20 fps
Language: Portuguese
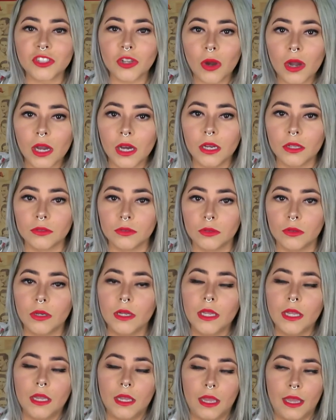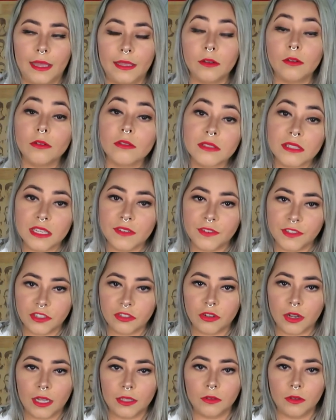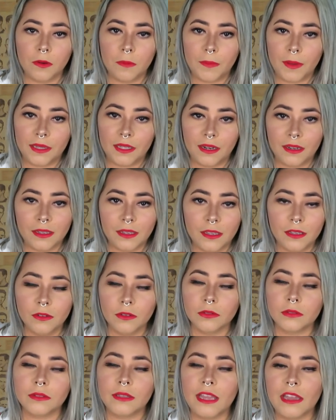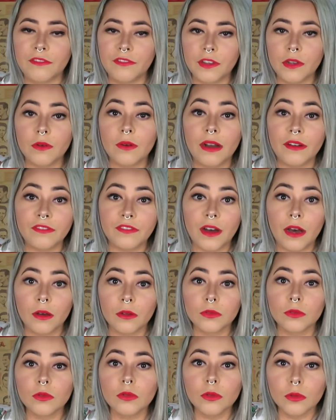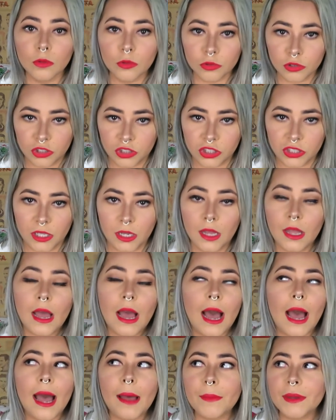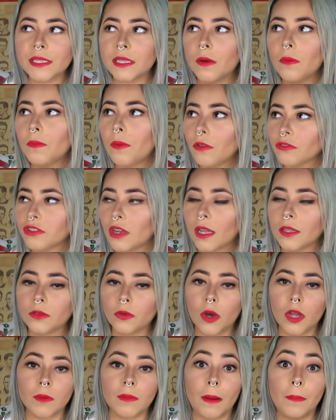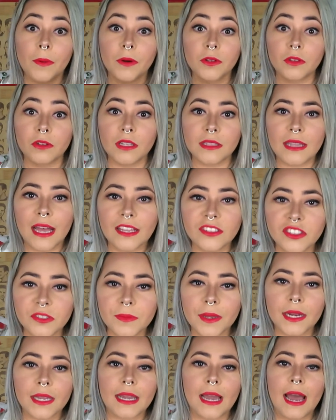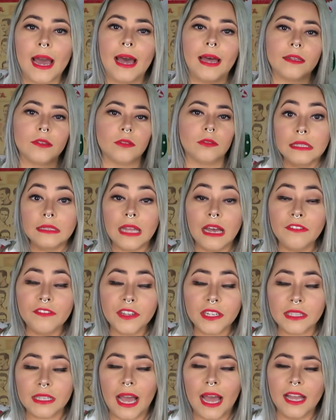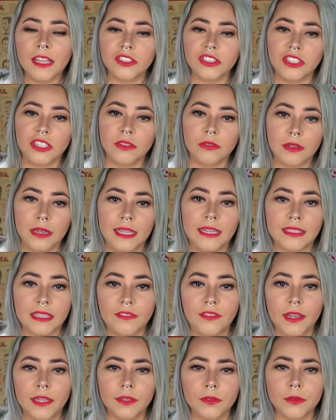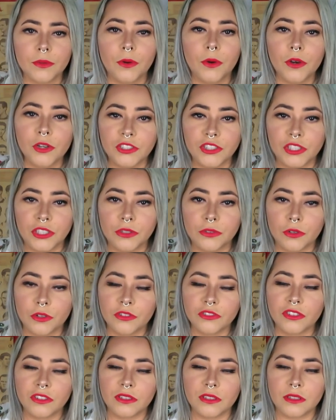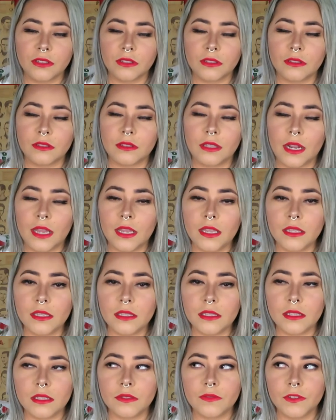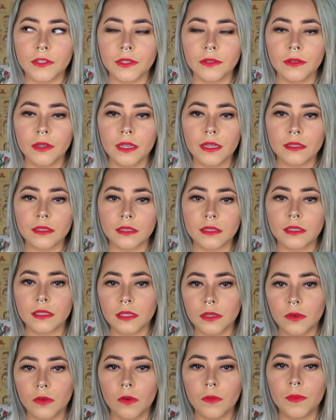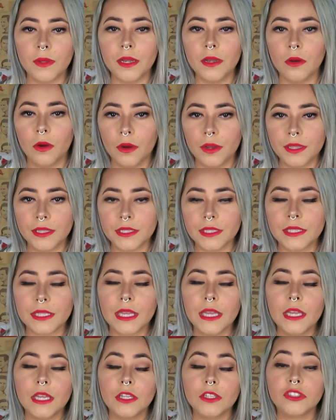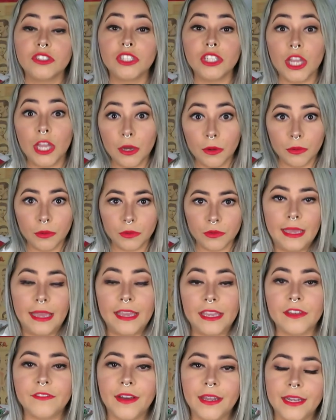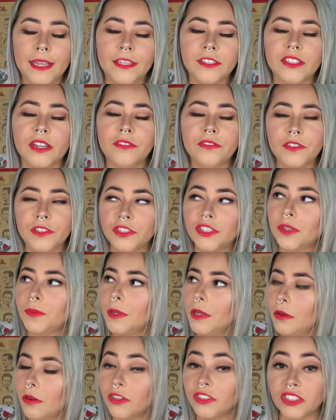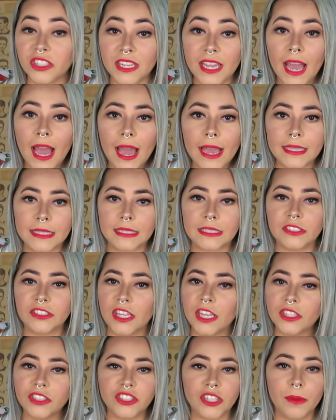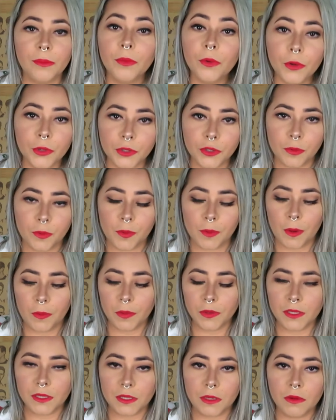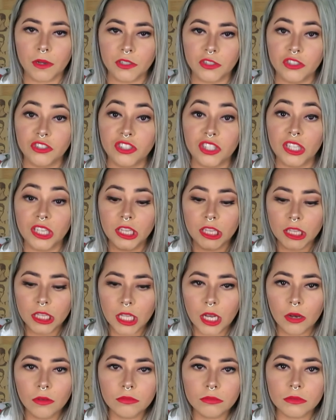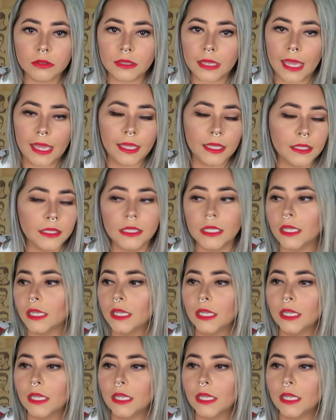jogando. É, inclusive, esse jogador, o Pedro Aquino, teve o aval do Lucha. Ah, mas é um bom jogador, uma oportunidade de mercado. Na verdade, ele tá valendo hoje em torno de 3,5 milhões de euros, equivalente a 20 milhões de reais. Gente, é muito para uma posição que a gente não tem